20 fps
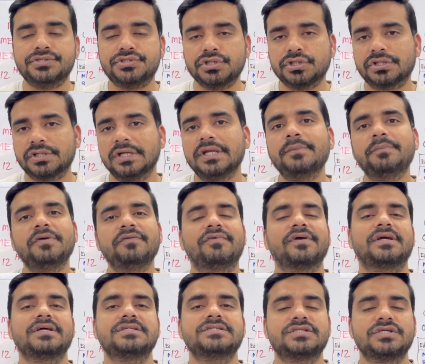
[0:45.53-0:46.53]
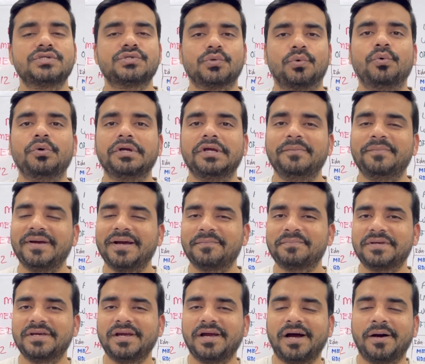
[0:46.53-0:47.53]
जितनी भी वैकेंसीज होंगी मैं
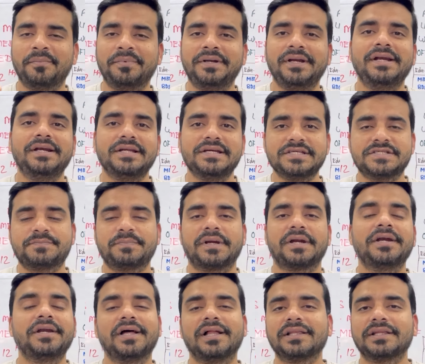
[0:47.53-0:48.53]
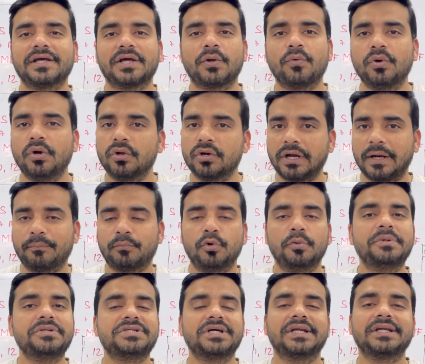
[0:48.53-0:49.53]
आपकी अपडेट इस पर डालता रहूंगा और आपको
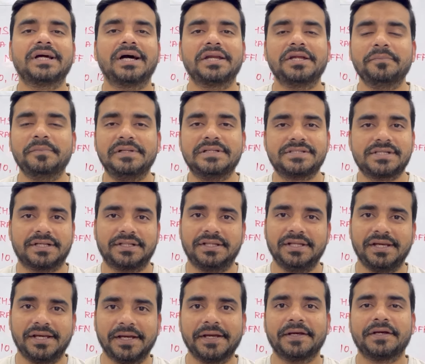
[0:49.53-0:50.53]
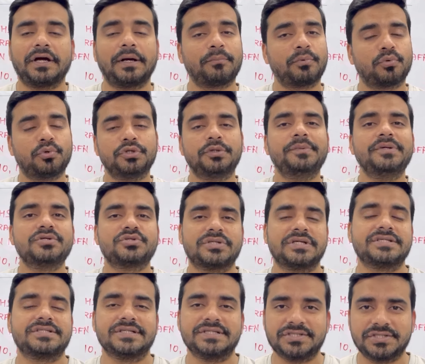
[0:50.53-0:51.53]
भी जानकारी मिल सकती है आप खुद भी
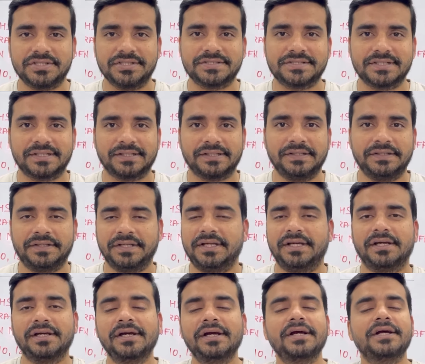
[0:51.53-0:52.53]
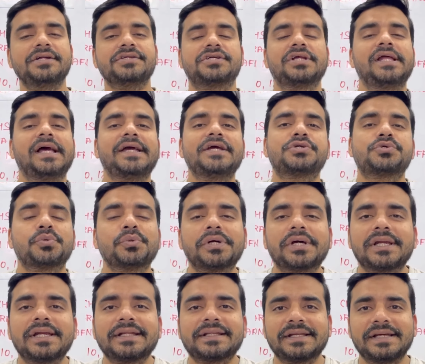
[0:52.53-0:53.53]
उसके सर्च कर सकते हैं ठीक है चलिए आइए शुरू
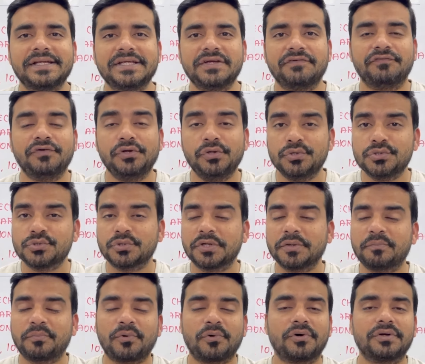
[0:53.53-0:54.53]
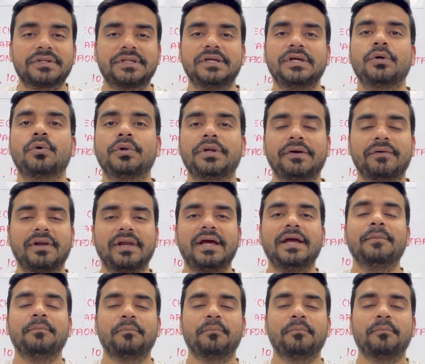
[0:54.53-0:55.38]
कर लेते हैं ये वीडियो जो कि बहुत ही होने वाला है